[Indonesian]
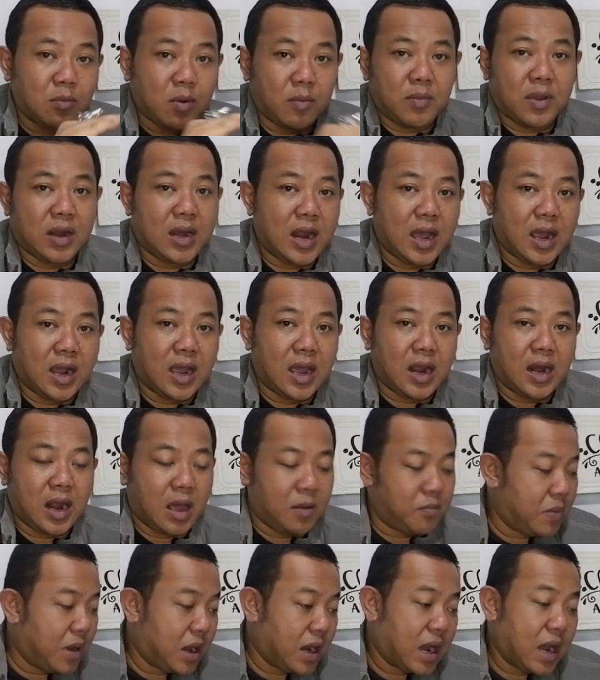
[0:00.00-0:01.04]
membedakan
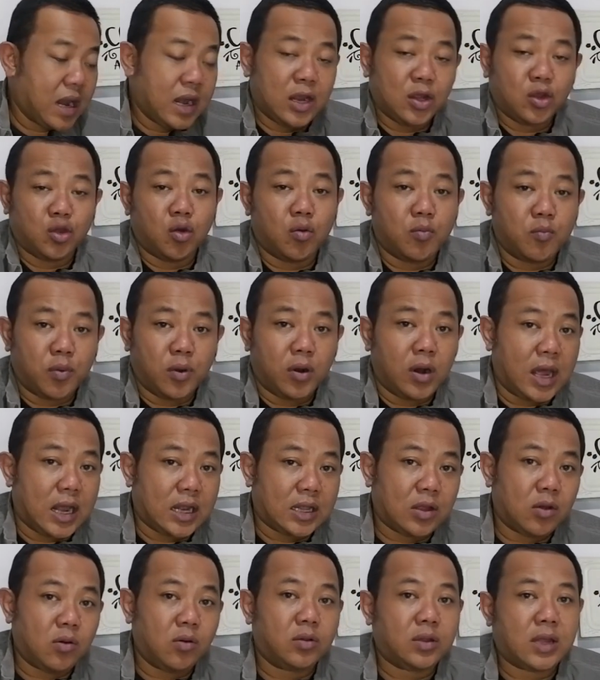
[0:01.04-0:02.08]
apakah ini tumpul
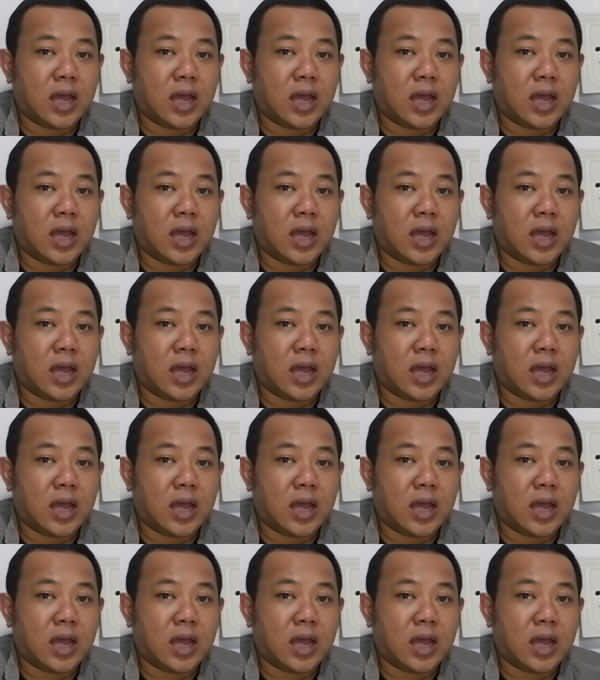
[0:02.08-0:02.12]
atau